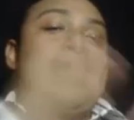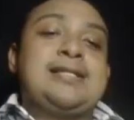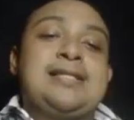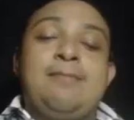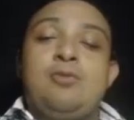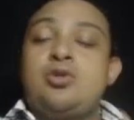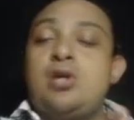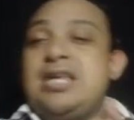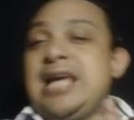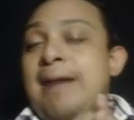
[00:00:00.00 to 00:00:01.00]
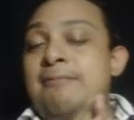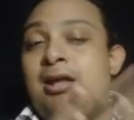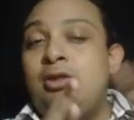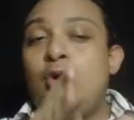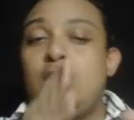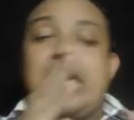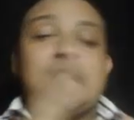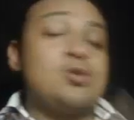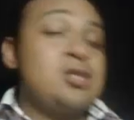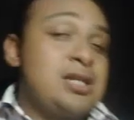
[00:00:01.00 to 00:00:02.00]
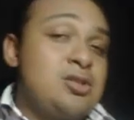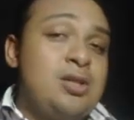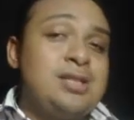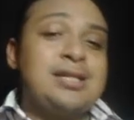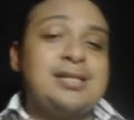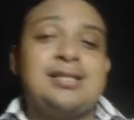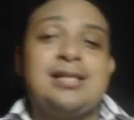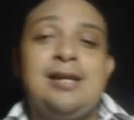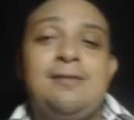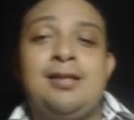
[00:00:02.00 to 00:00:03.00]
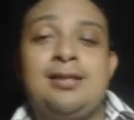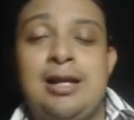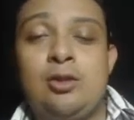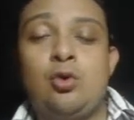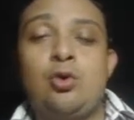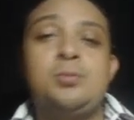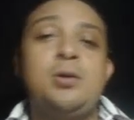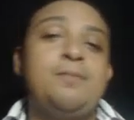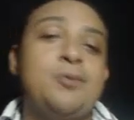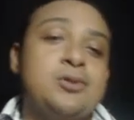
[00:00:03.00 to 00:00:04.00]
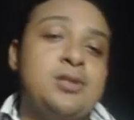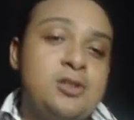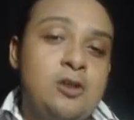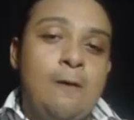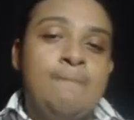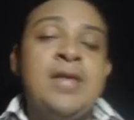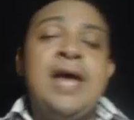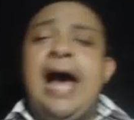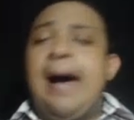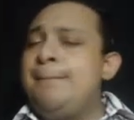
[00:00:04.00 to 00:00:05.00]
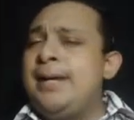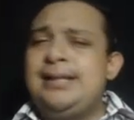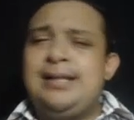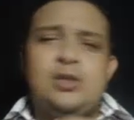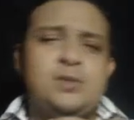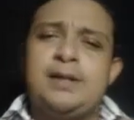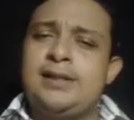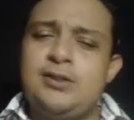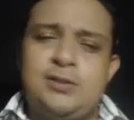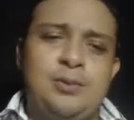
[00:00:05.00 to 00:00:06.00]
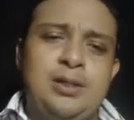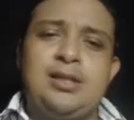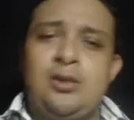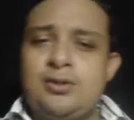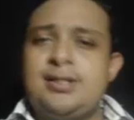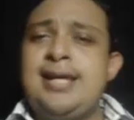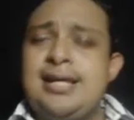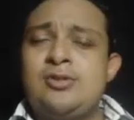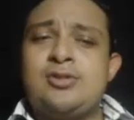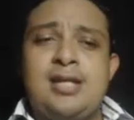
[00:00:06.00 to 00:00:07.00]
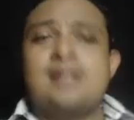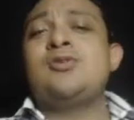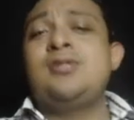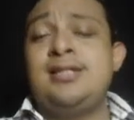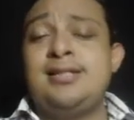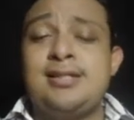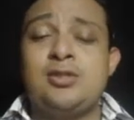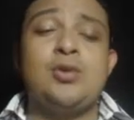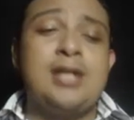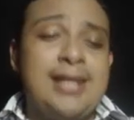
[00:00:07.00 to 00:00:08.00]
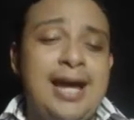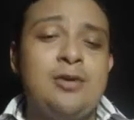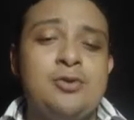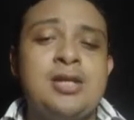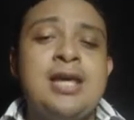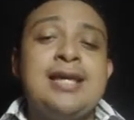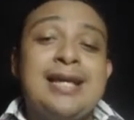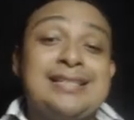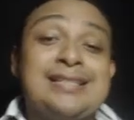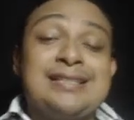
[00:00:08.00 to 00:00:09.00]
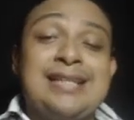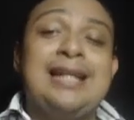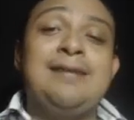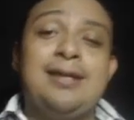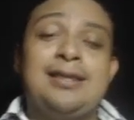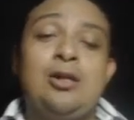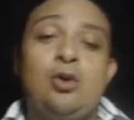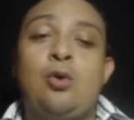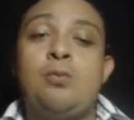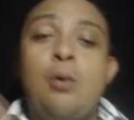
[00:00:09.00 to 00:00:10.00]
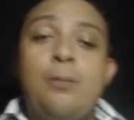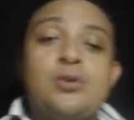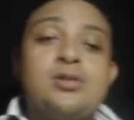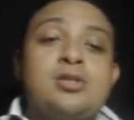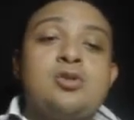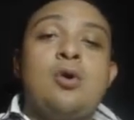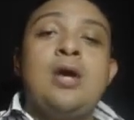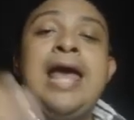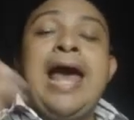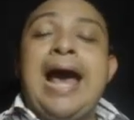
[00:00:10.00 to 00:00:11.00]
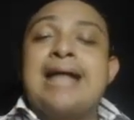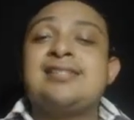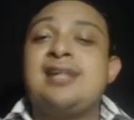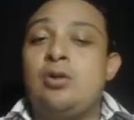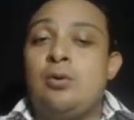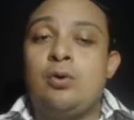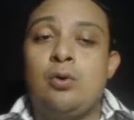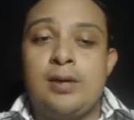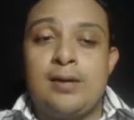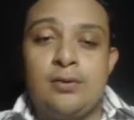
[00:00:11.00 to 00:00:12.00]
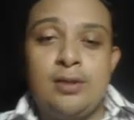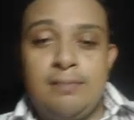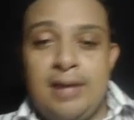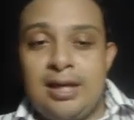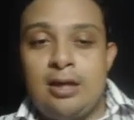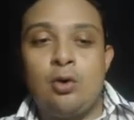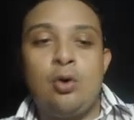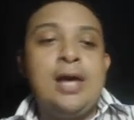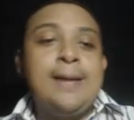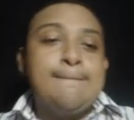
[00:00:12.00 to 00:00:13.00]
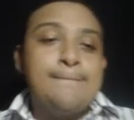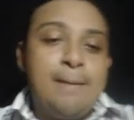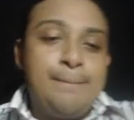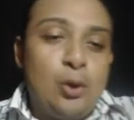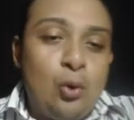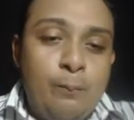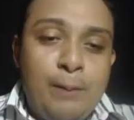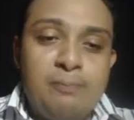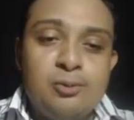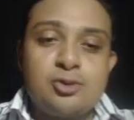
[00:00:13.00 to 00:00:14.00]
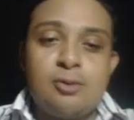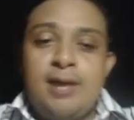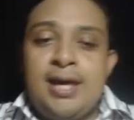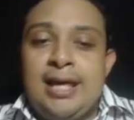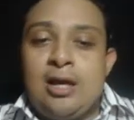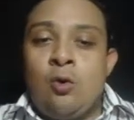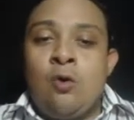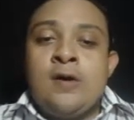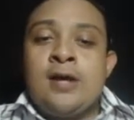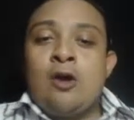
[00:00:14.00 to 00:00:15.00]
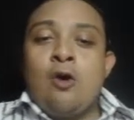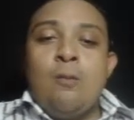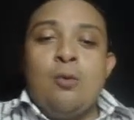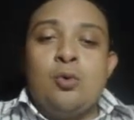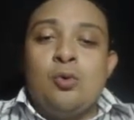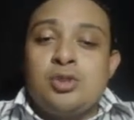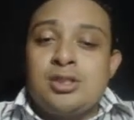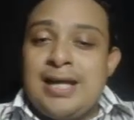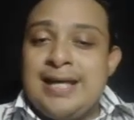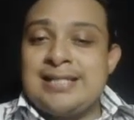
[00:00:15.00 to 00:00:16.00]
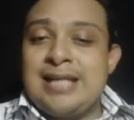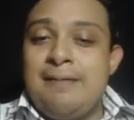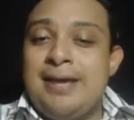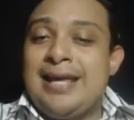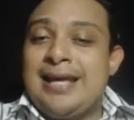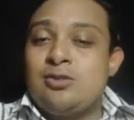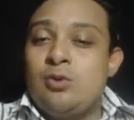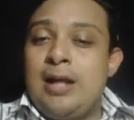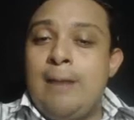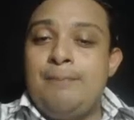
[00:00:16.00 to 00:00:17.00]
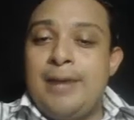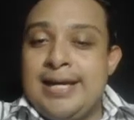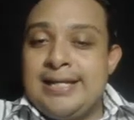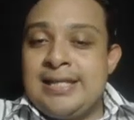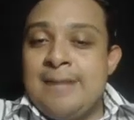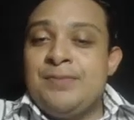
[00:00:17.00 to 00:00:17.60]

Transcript: Estamos ya viendo asociaciones que se están levantando como oposición, aparte de los partidos políticos. Hay asociaciones de ciudadanos que se están levantando como oposición hacia el nuevo gobierno de México. Me preocupa mucho México, que como ustedes saben que es un gran país,